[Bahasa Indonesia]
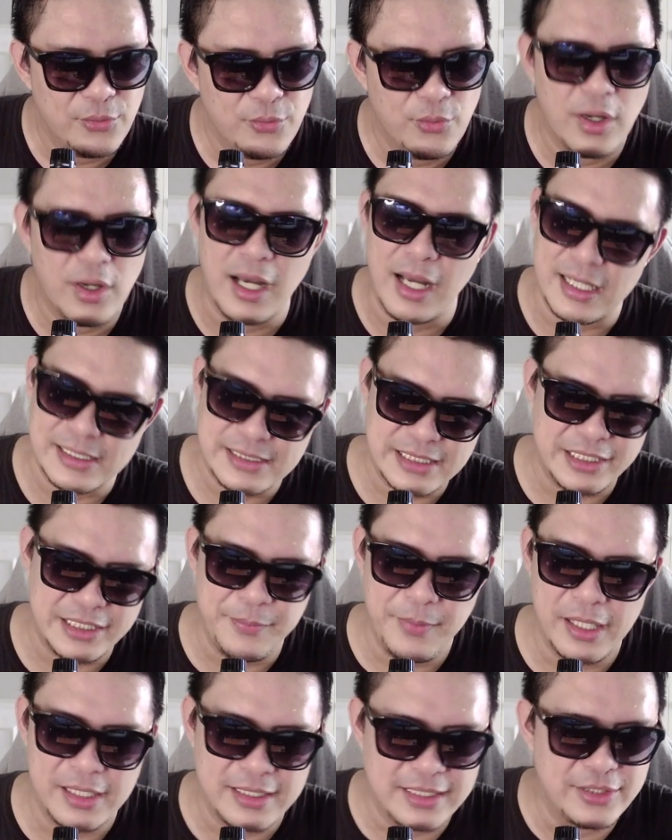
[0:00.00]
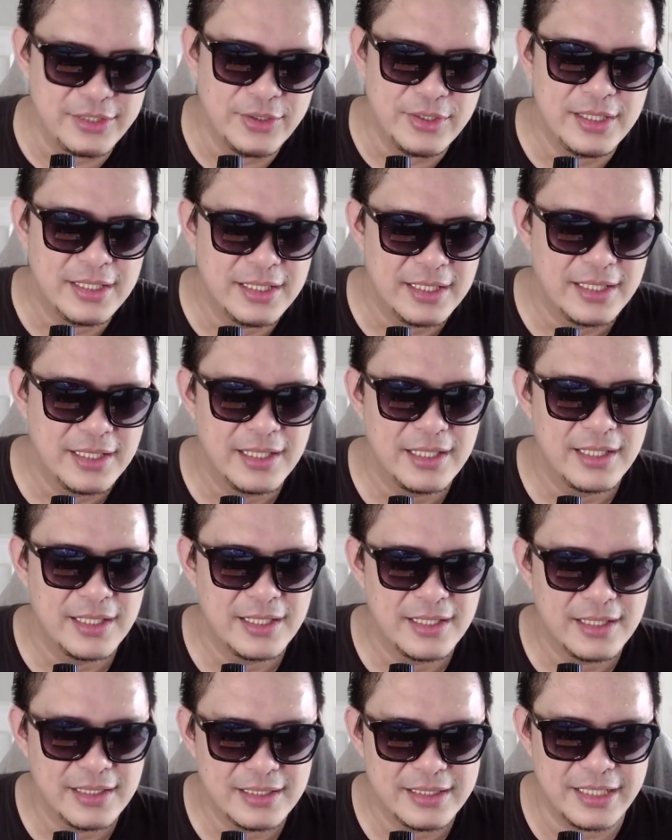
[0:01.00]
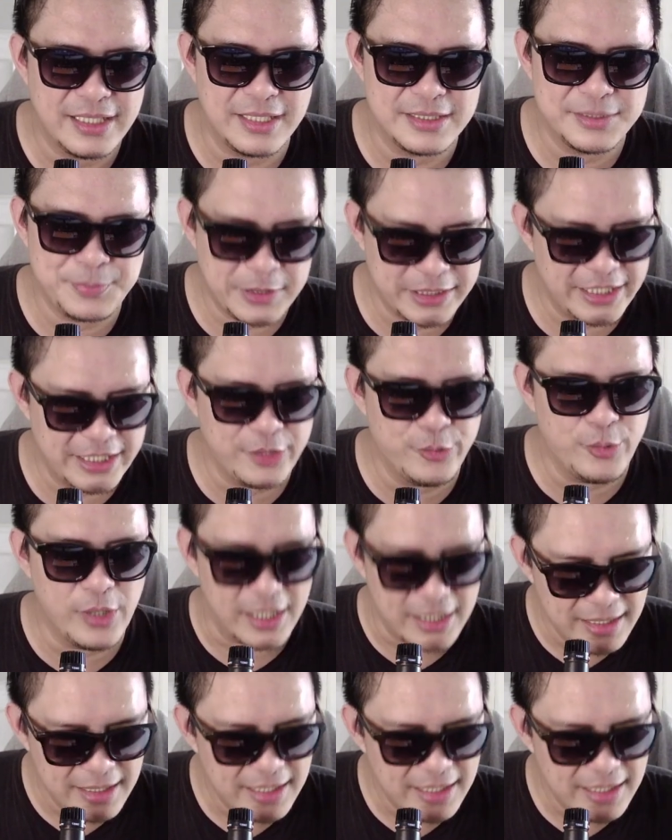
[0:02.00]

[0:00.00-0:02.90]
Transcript: Wah asik di build gitu tiga sepertiga dua